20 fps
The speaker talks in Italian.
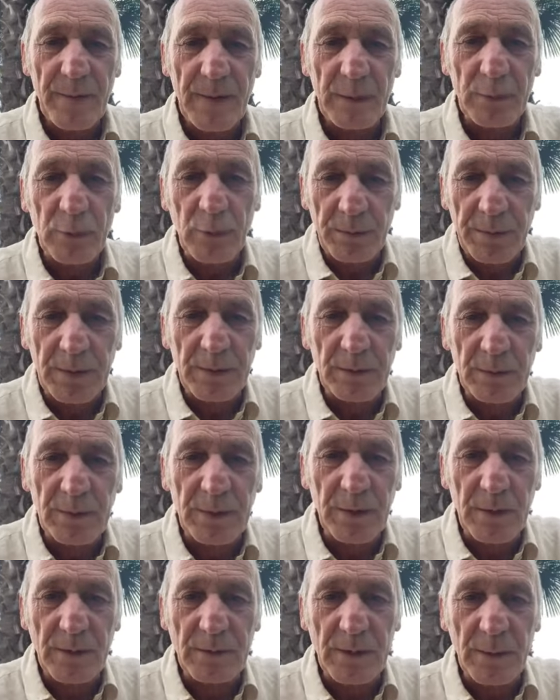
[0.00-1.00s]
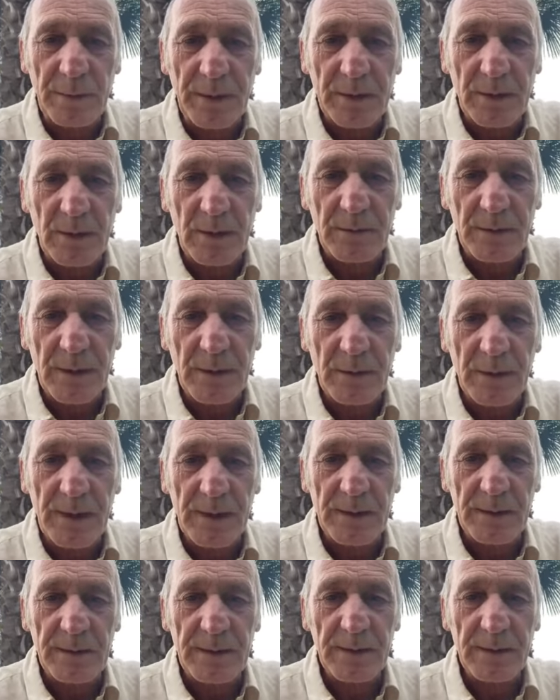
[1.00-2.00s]
soprattutto in un momento come
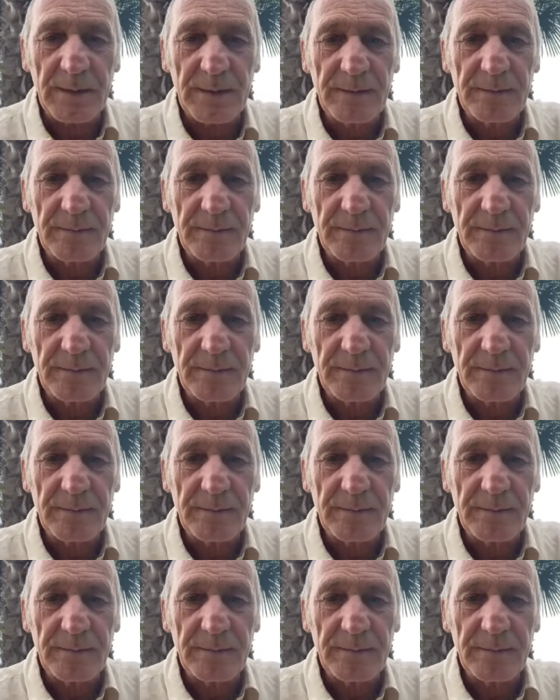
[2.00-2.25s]
questo.